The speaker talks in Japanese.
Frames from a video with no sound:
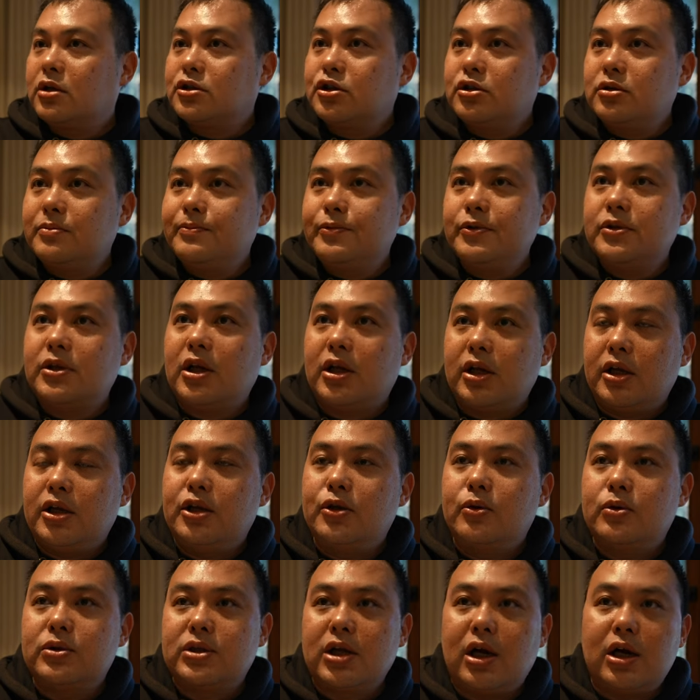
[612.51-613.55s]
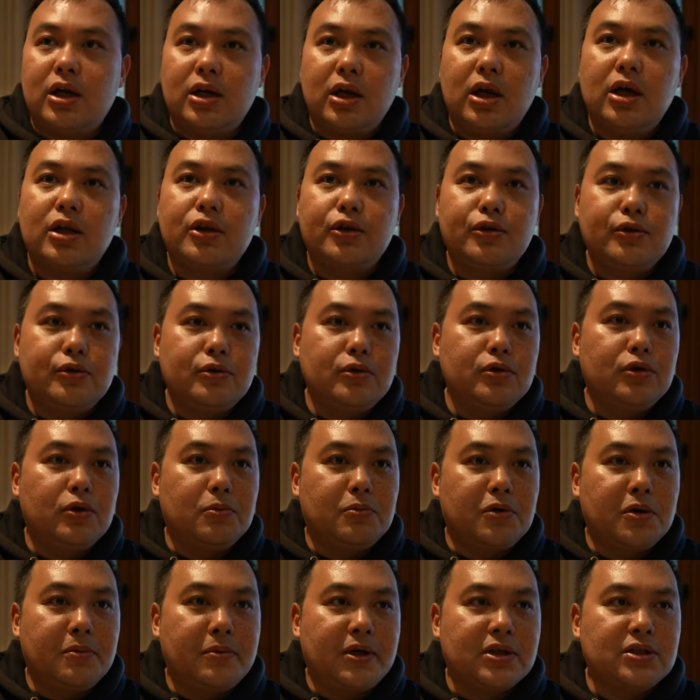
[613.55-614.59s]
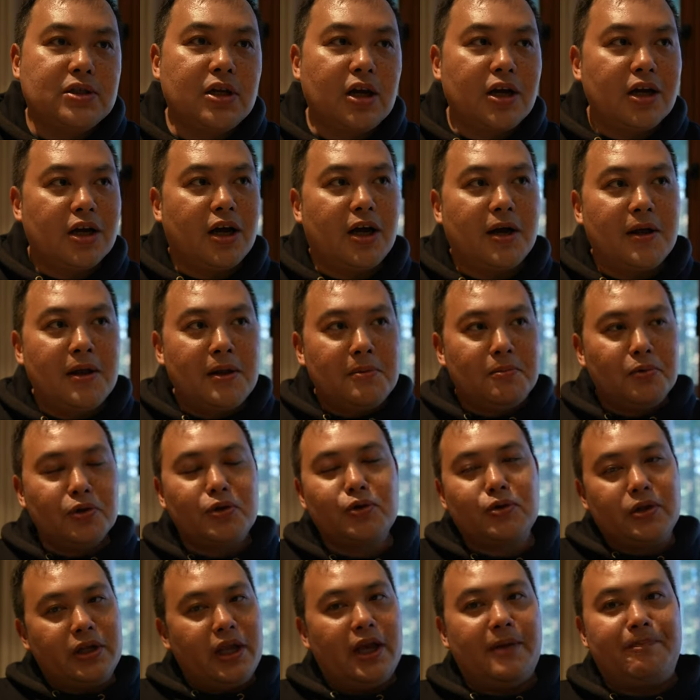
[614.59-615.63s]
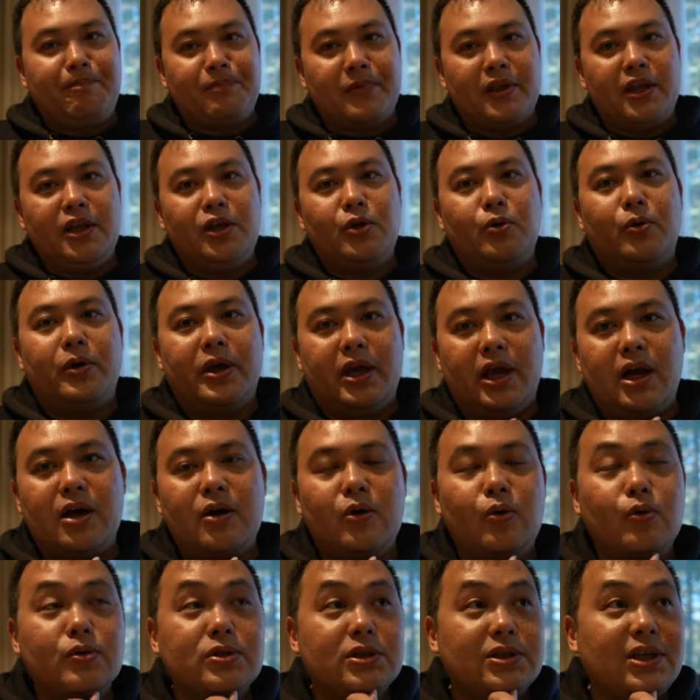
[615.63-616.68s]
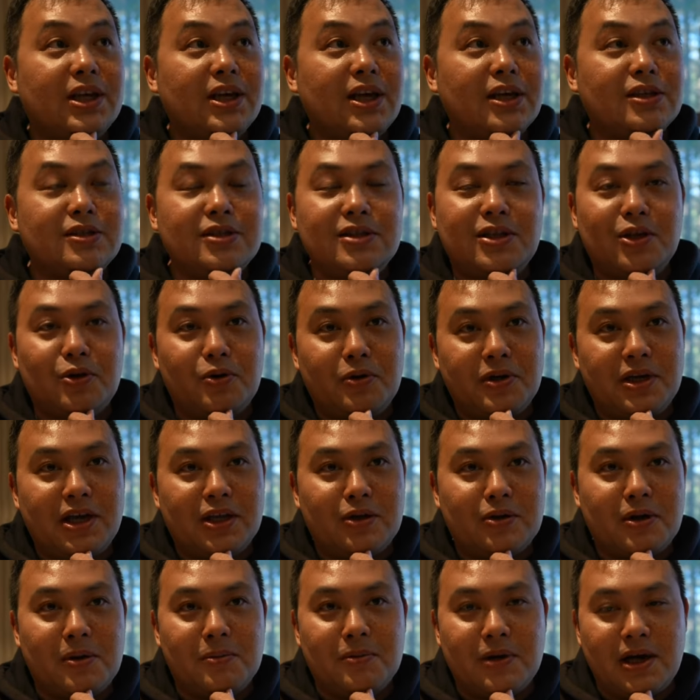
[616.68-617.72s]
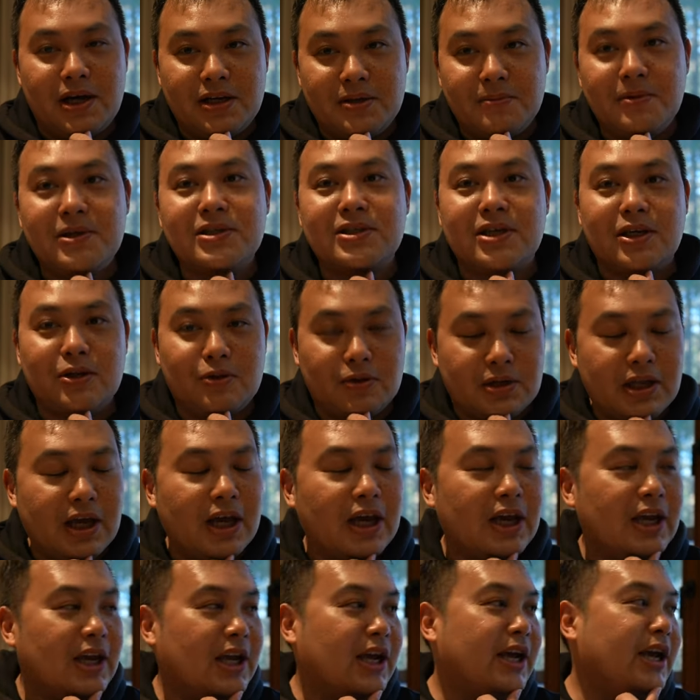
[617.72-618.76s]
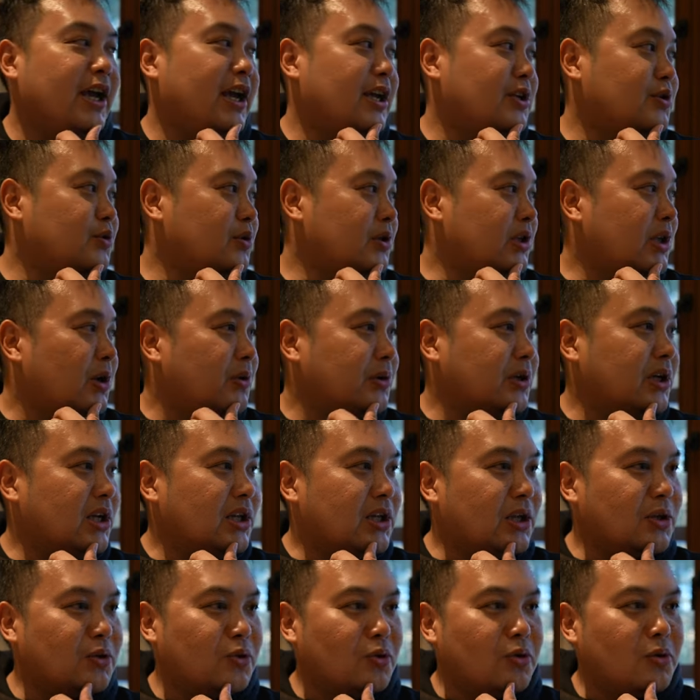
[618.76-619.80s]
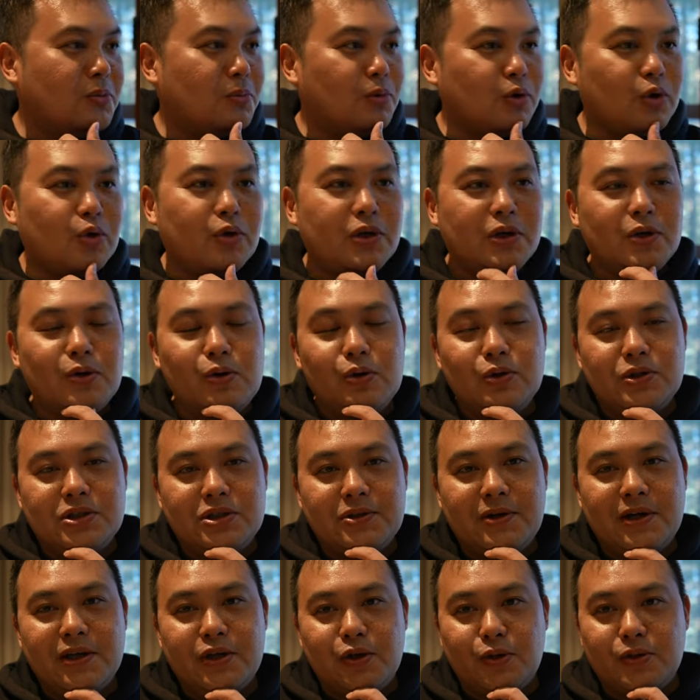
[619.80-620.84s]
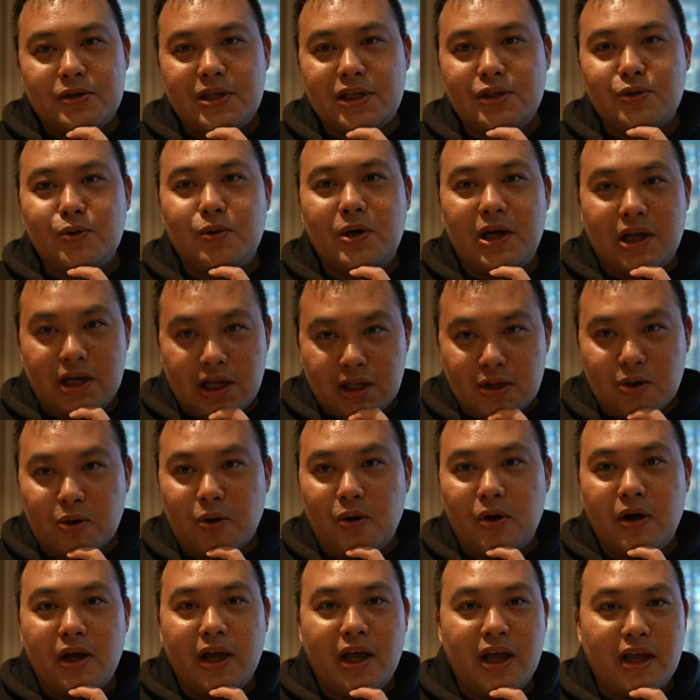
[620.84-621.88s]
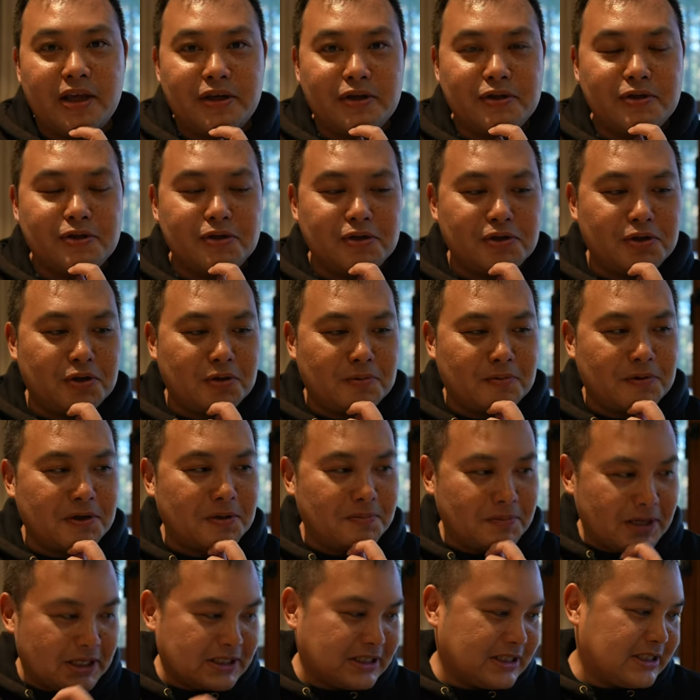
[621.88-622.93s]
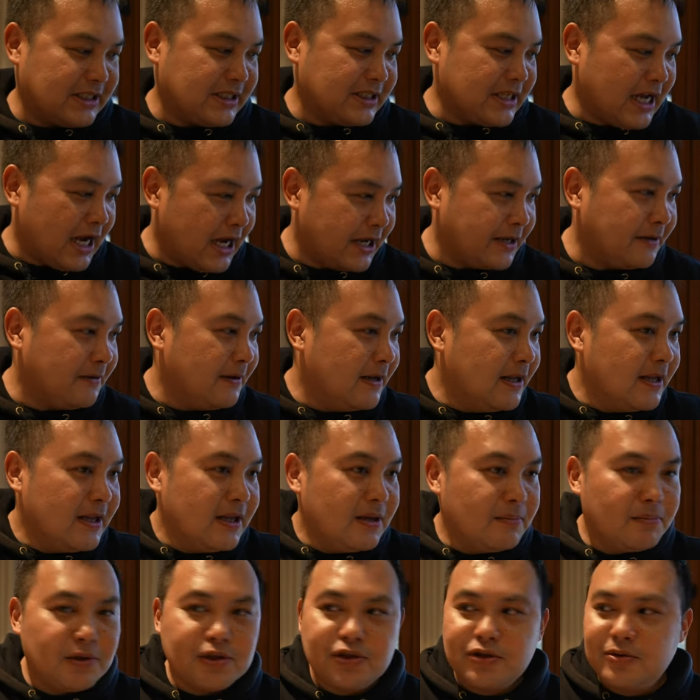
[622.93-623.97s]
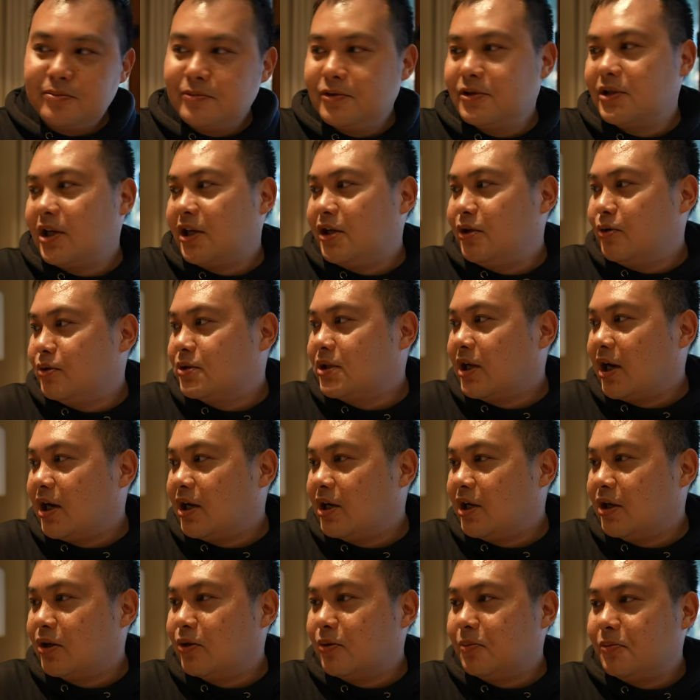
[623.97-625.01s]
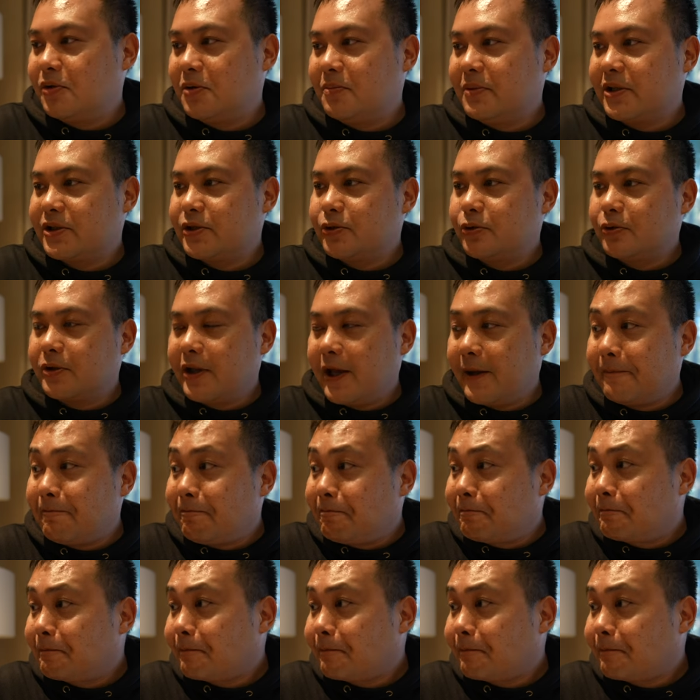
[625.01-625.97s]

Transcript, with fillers: 十分なね、広さかなというふうに思います。だから、もっとね、いいお部屋、温泉がついてるお部屋とかもありますけどね、そういったお部屋だと、もっと居心地は良さそうかなというふうに思います。はい。十分な広さかなと思いますので、